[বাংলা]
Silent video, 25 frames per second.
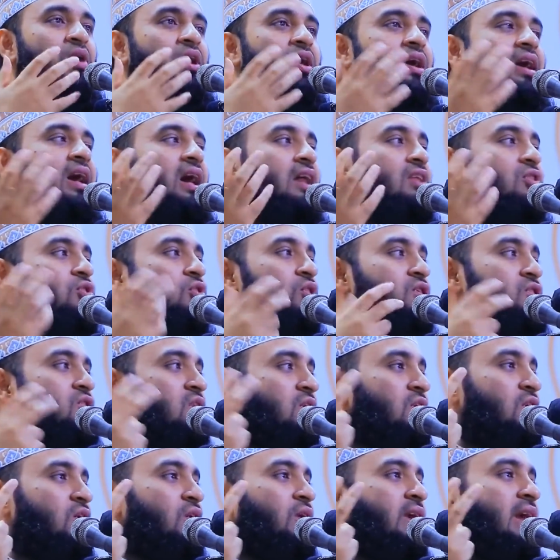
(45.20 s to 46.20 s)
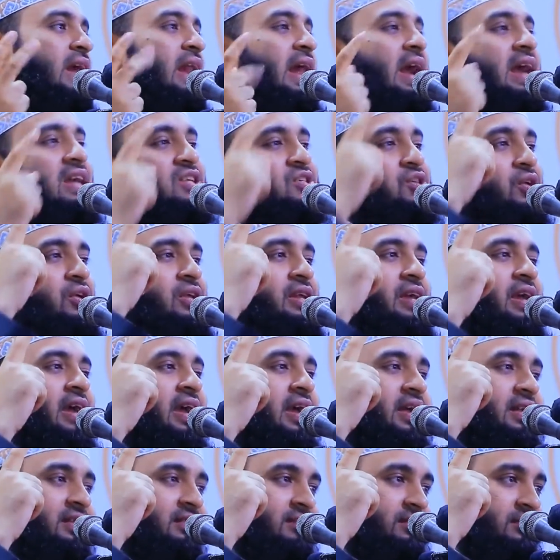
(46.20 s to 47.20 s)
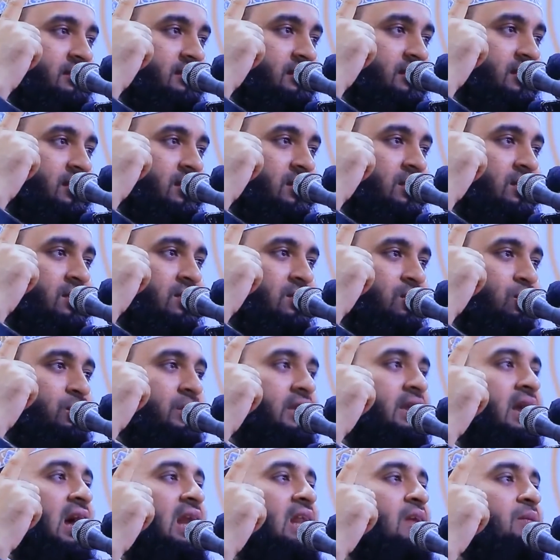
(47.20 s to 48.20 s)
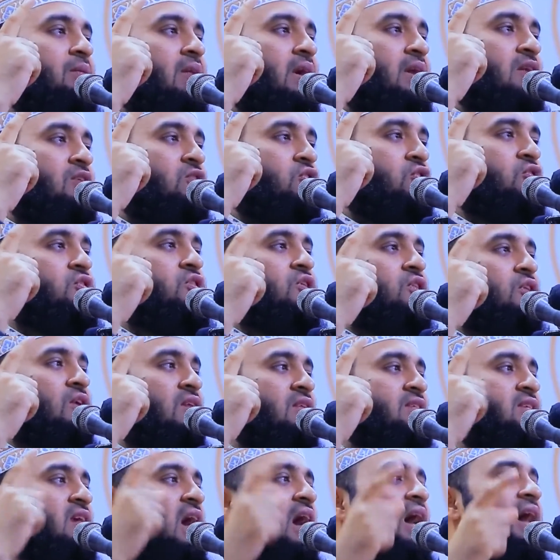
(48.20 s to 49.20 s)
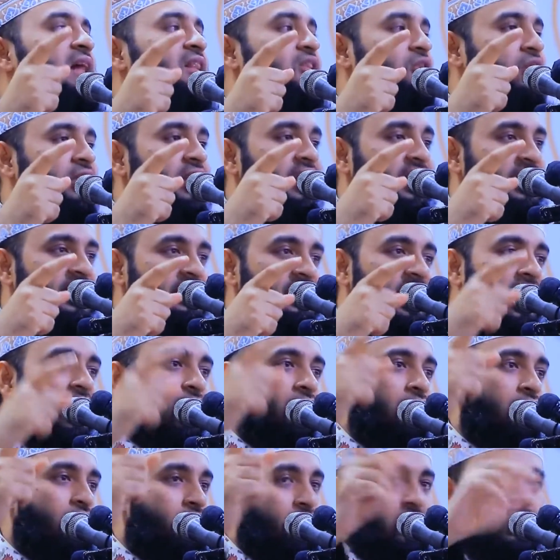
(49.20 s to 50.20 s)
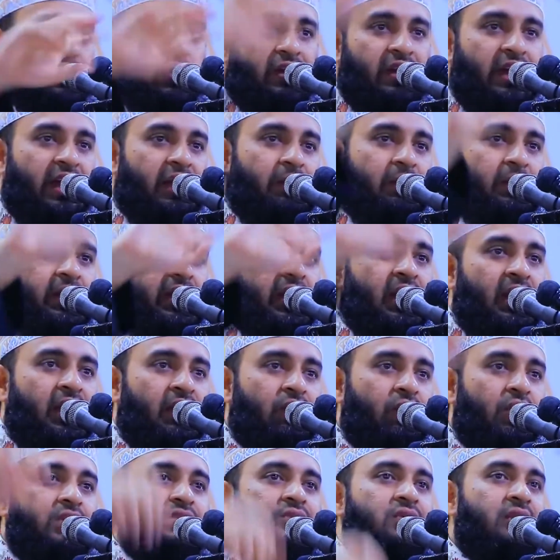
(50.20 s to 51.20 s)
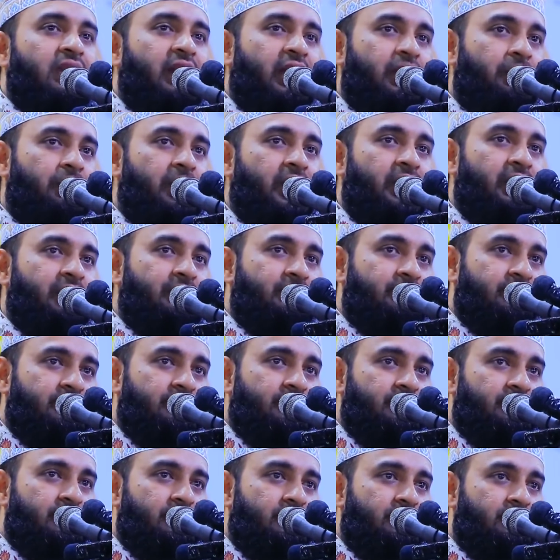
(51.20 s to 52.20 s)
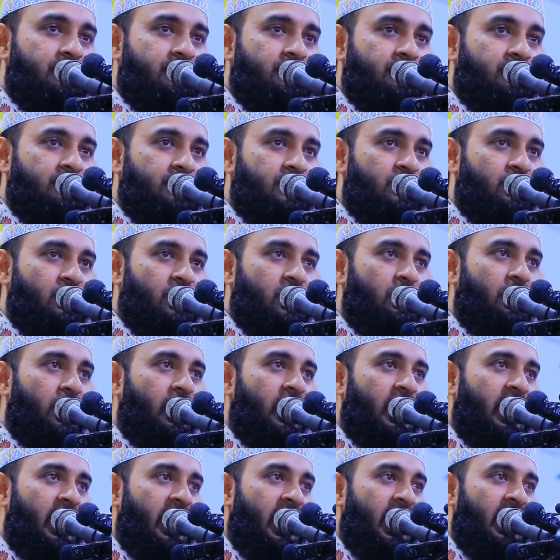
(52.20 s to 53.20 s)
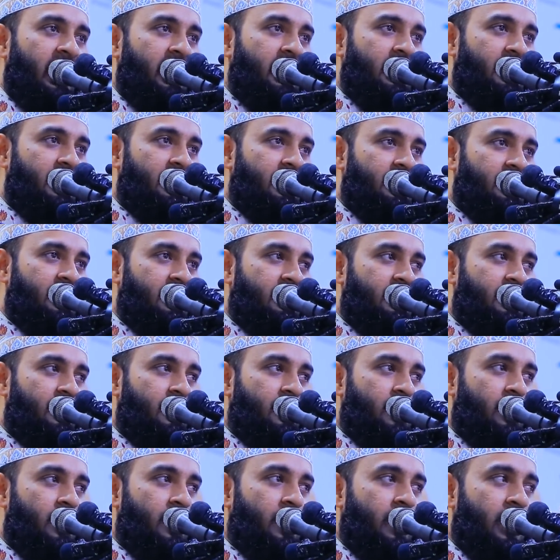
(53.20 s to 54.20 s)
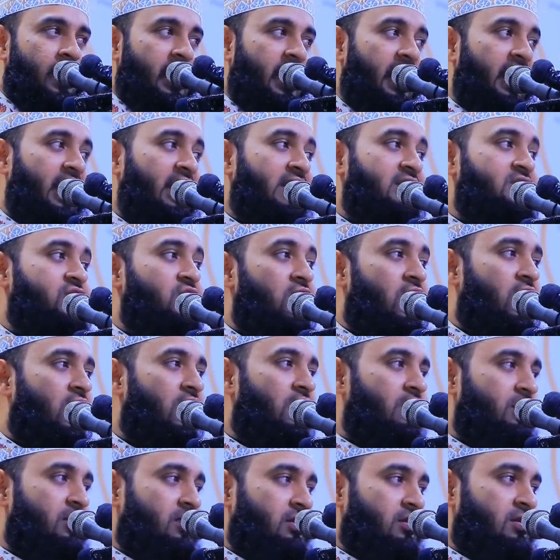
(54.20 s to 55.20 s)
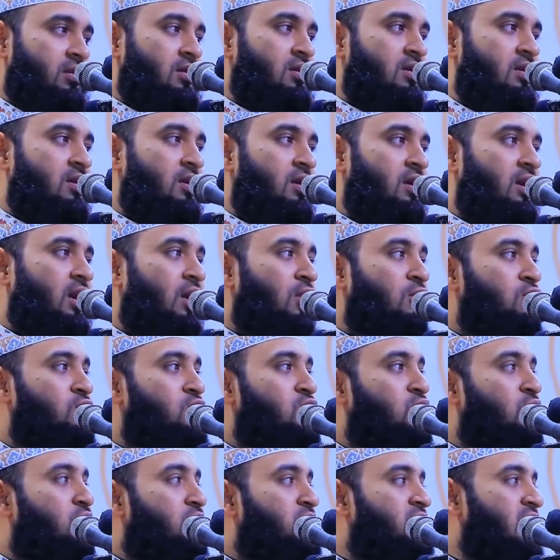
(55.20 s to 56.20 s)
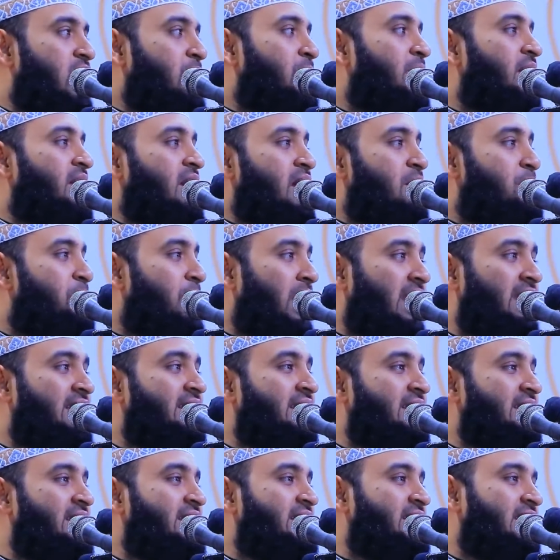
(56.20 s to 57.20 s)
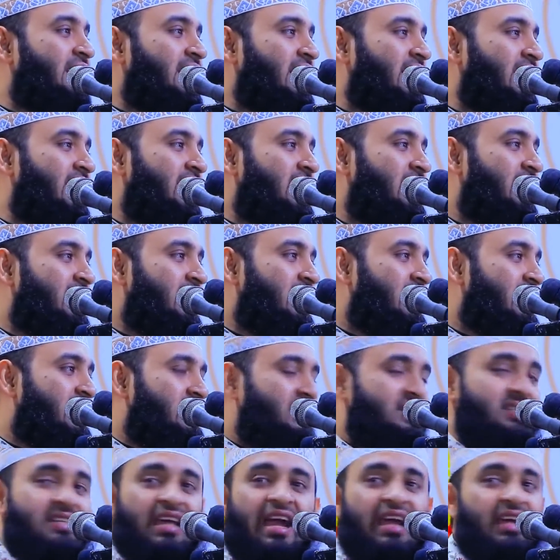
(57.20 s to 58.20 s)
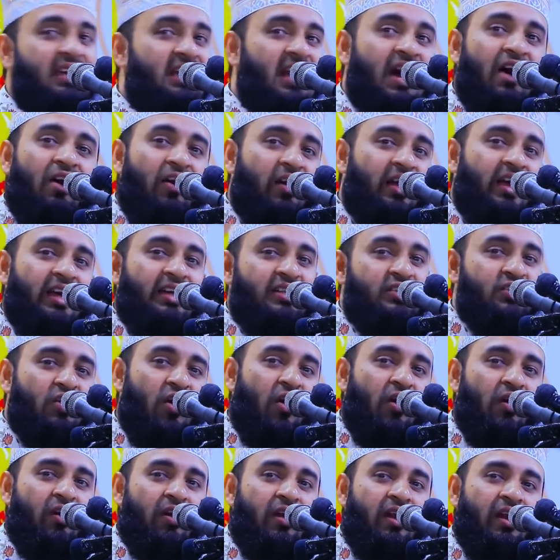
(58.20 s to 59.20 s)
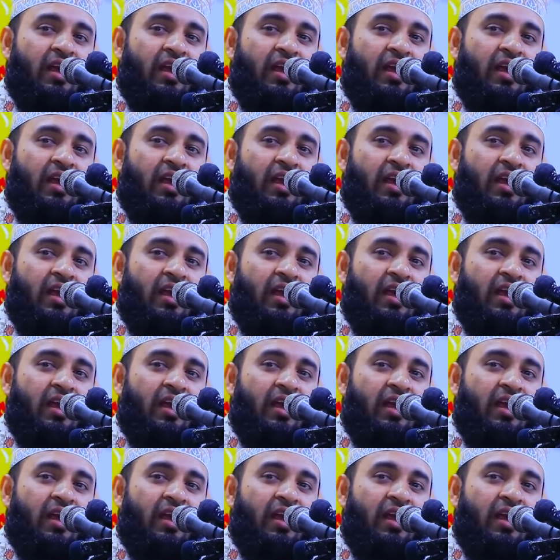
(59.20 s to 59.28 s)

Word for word: মক্কার দুইজন লোকের একজনকে তুমি কালিমার সুশীতল ছায়া তলে এনে দাও দুইজন লাগবে না কয়জন লাগবে জোরে বলেন একজন কারণ যুগ জামানা পাল্টে দিতে চাইনা অনেকজন